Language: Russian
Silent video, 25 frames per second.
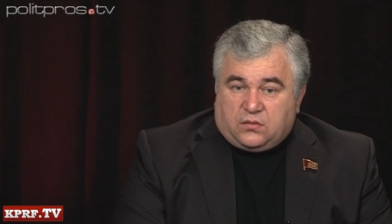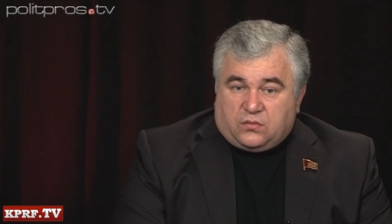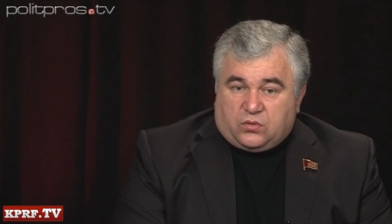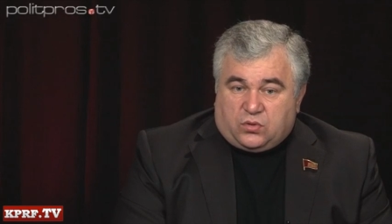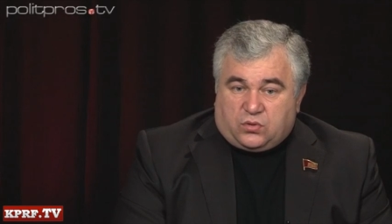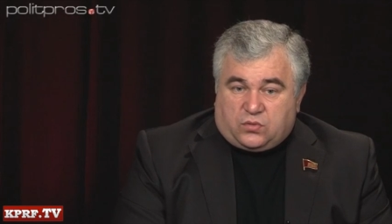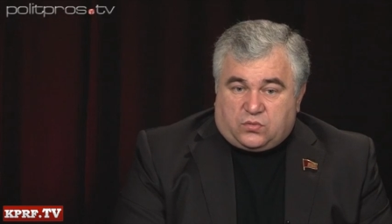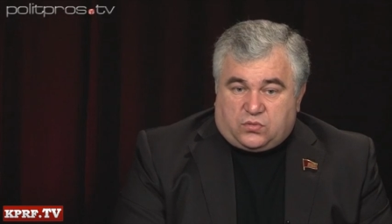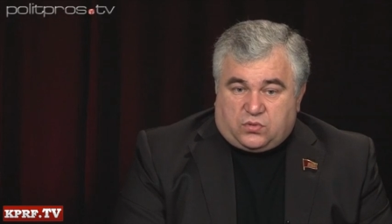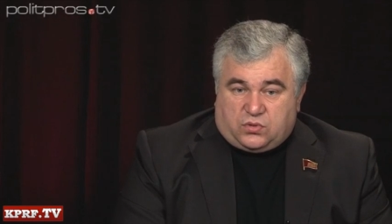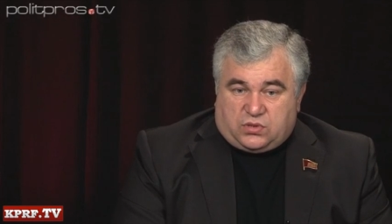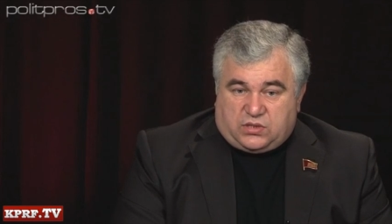
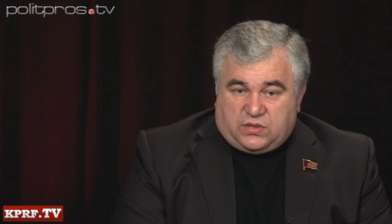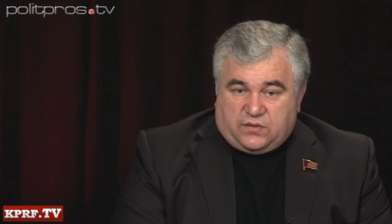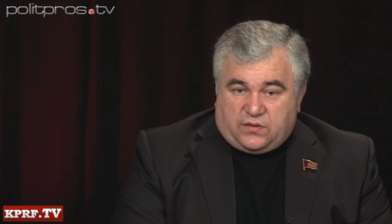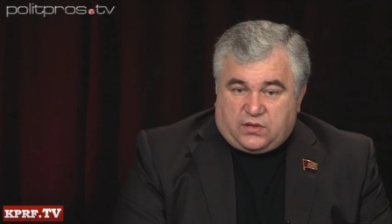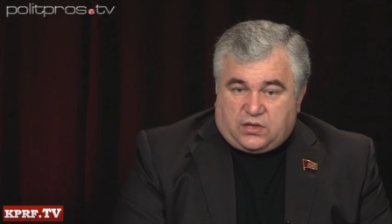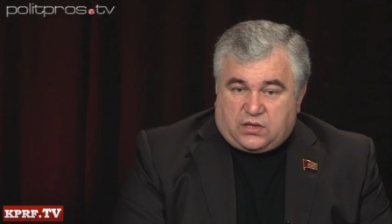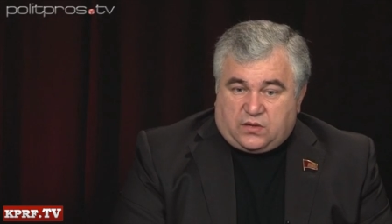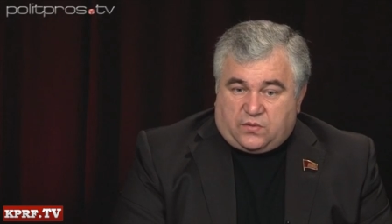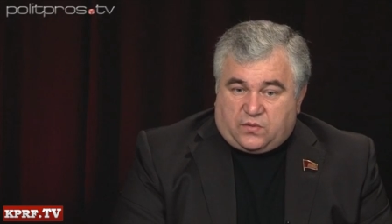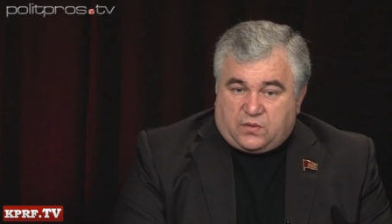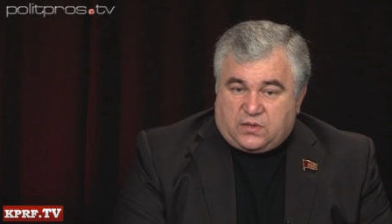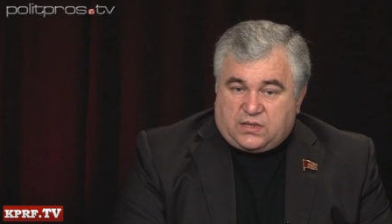Вот
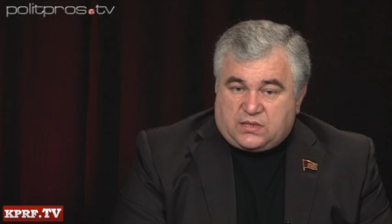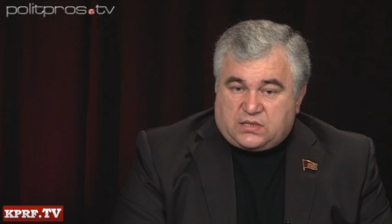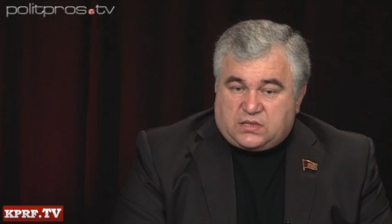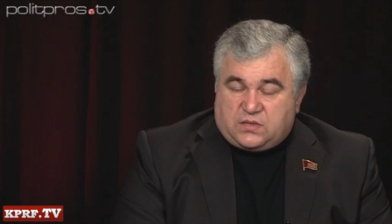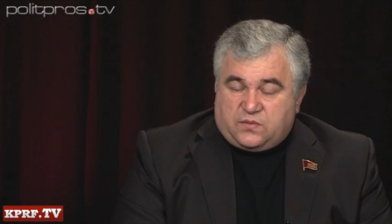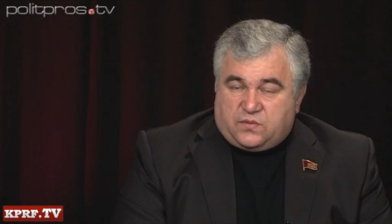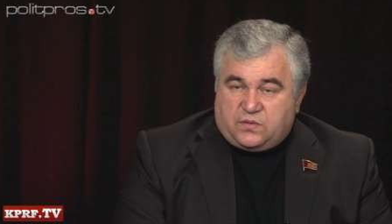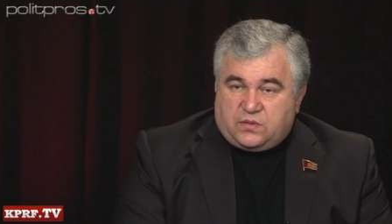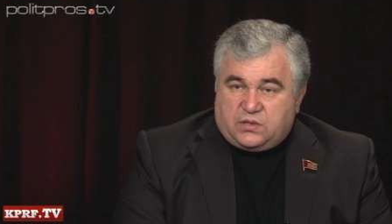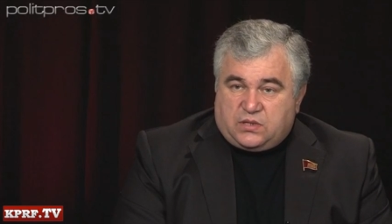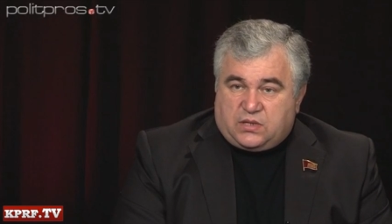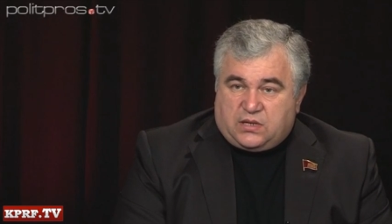Северокавказский
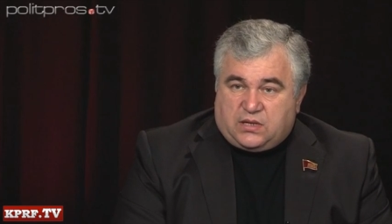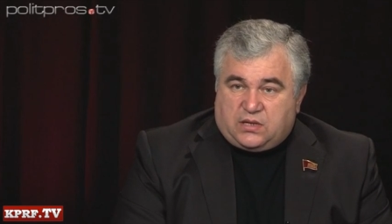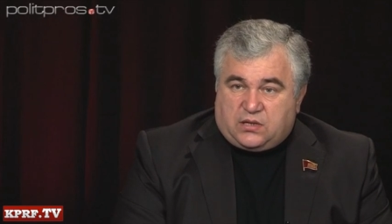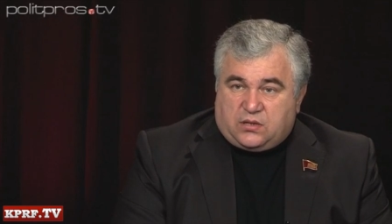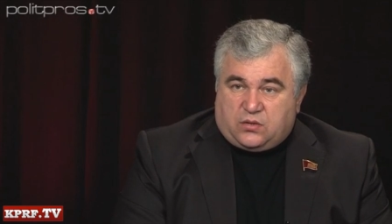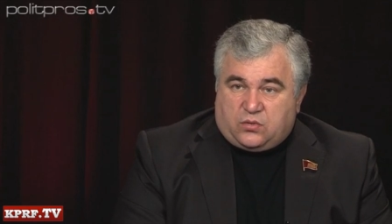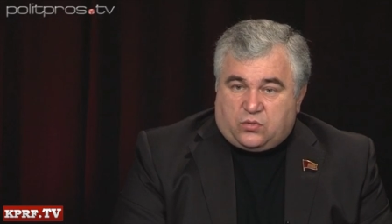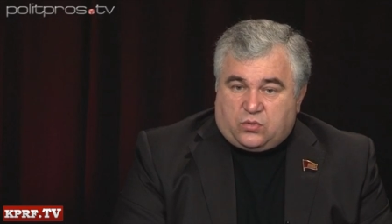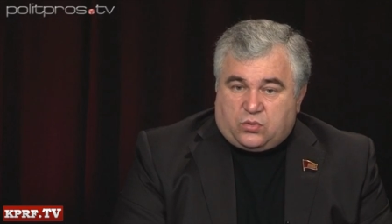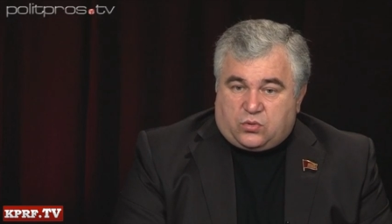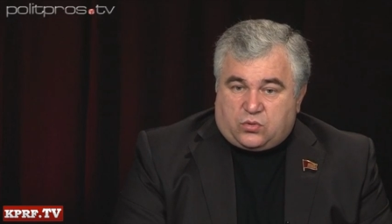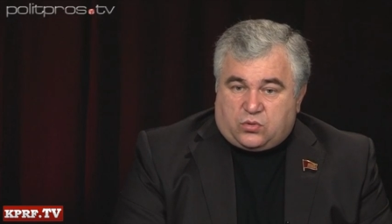
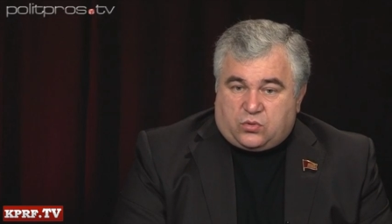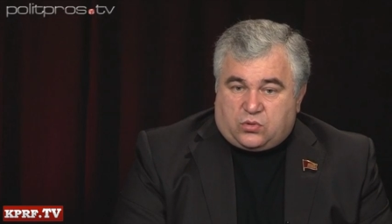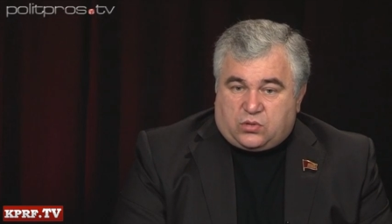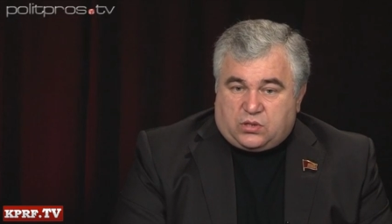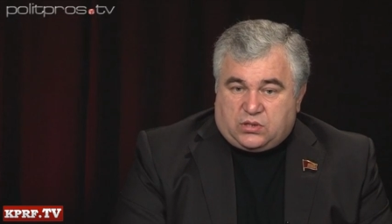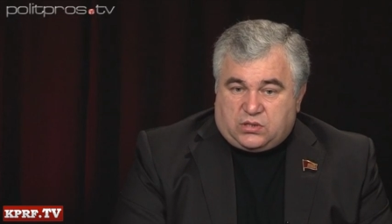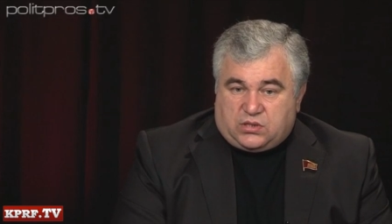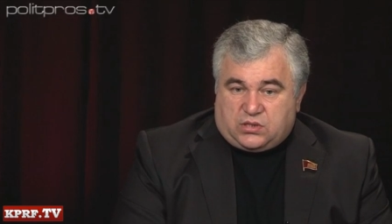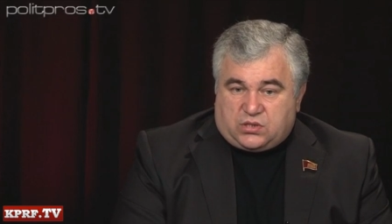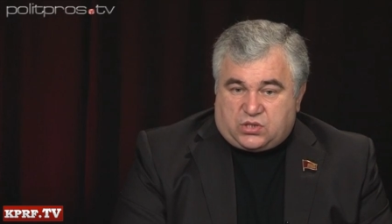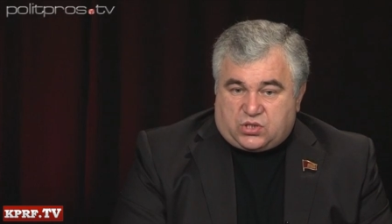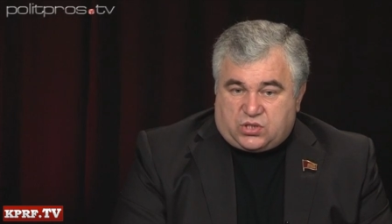федеральный округ –
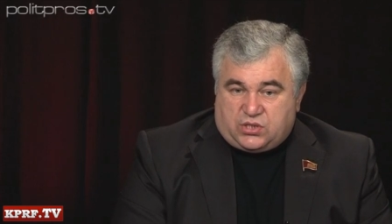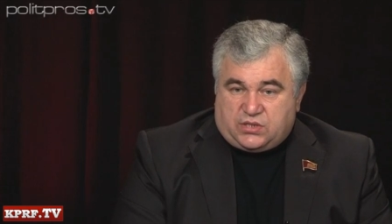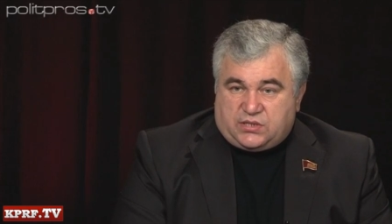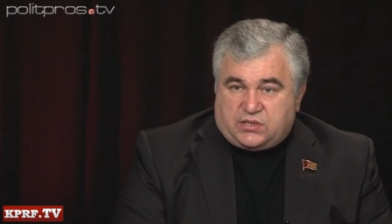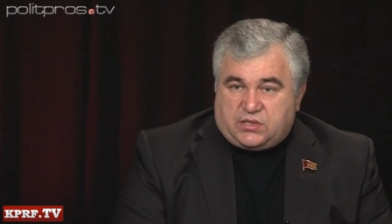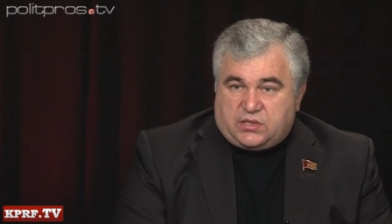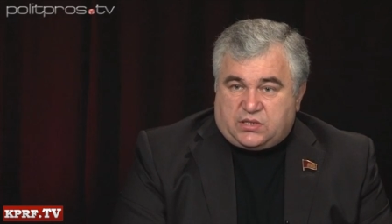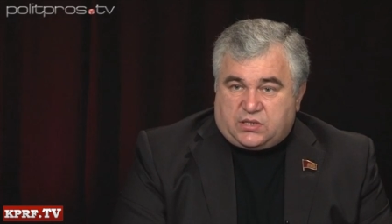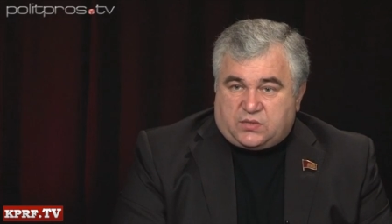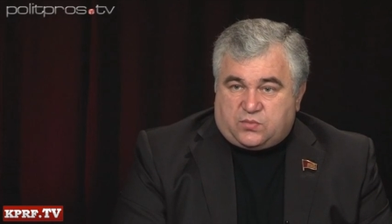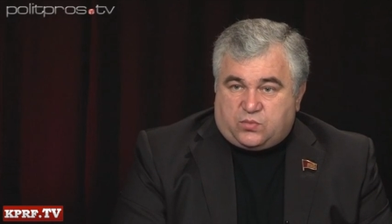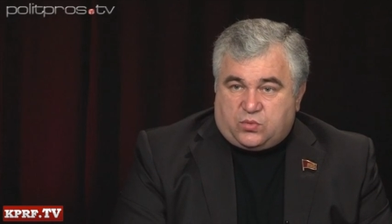это
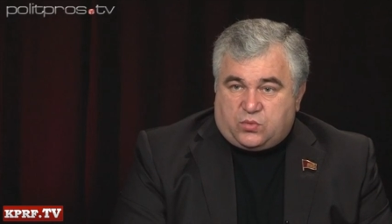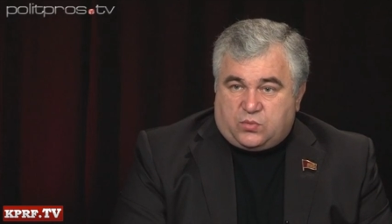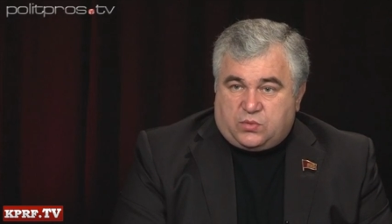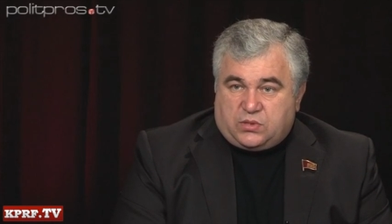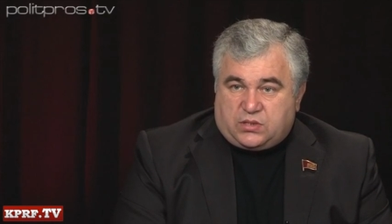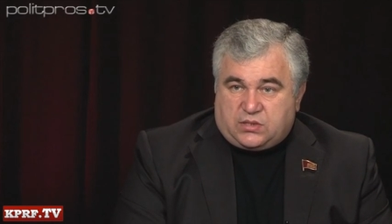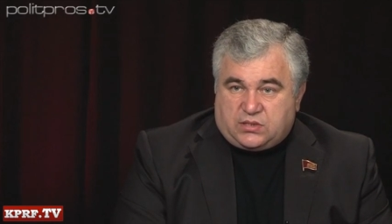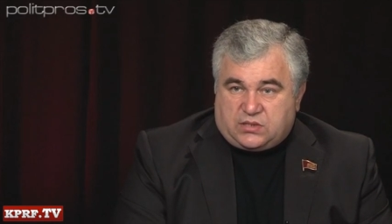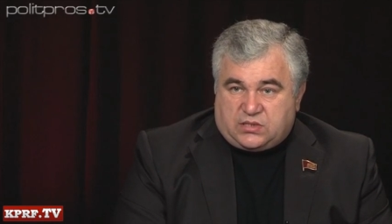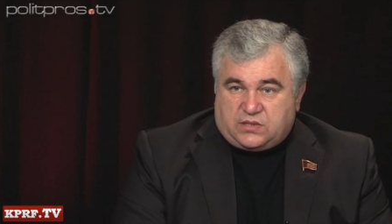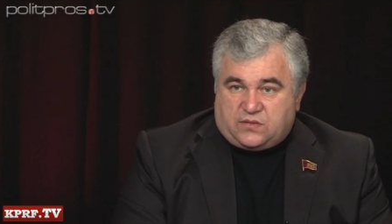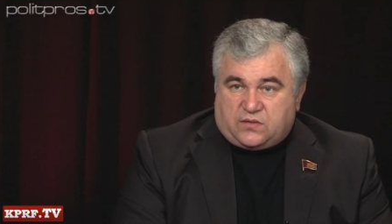шесть
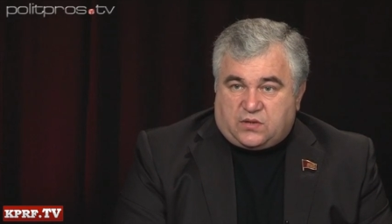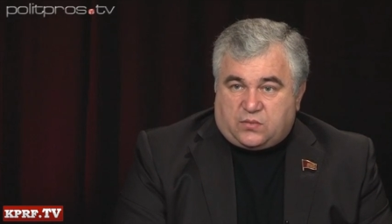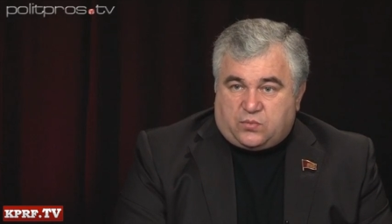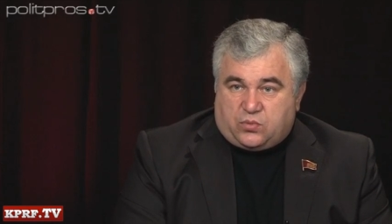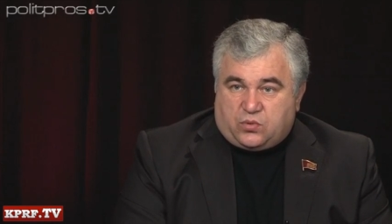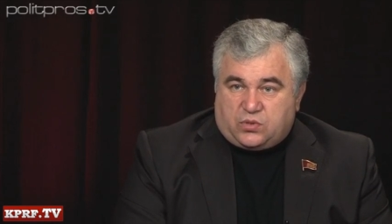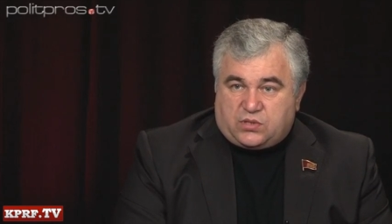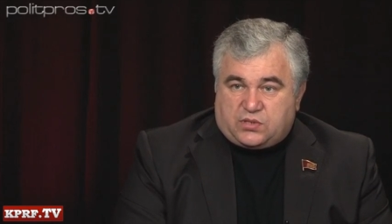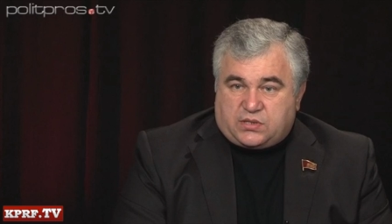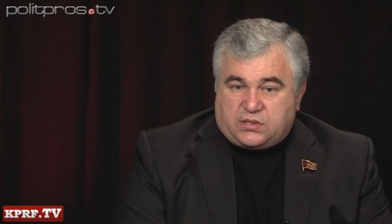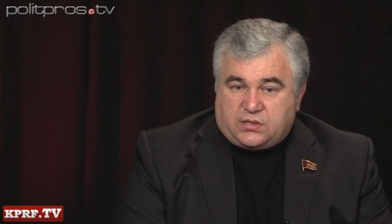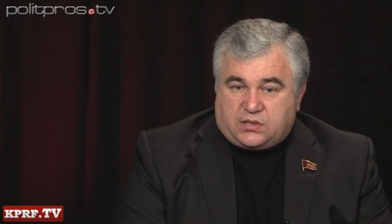республик и
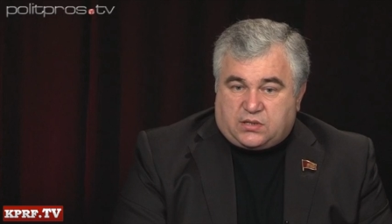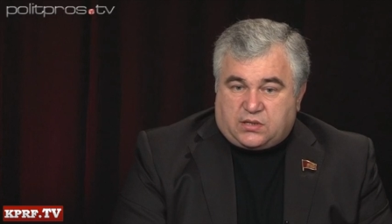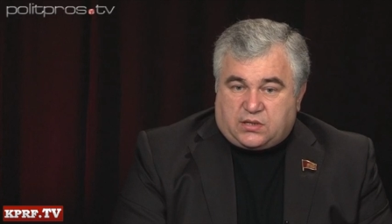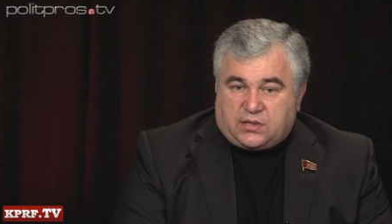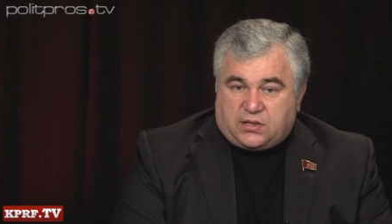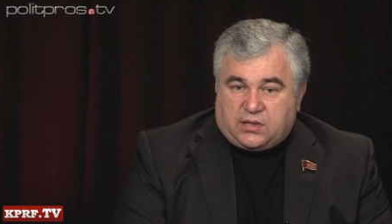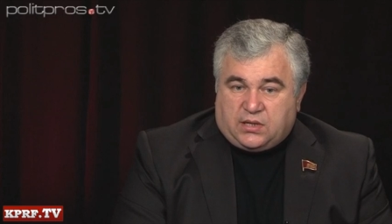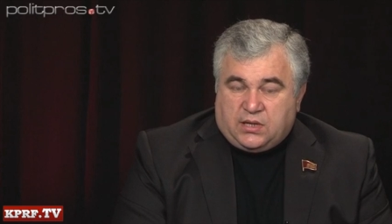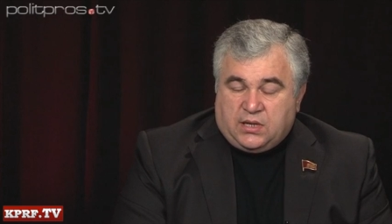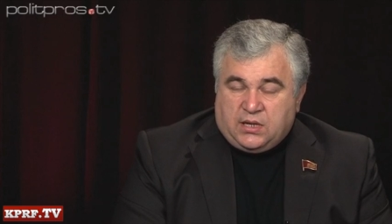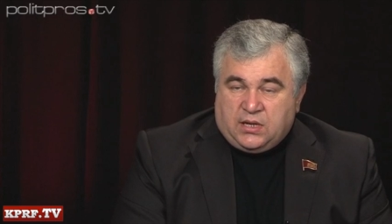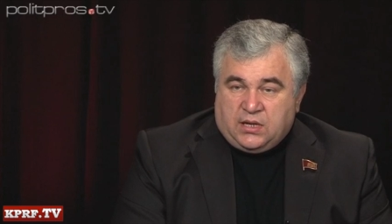Ставропольский край.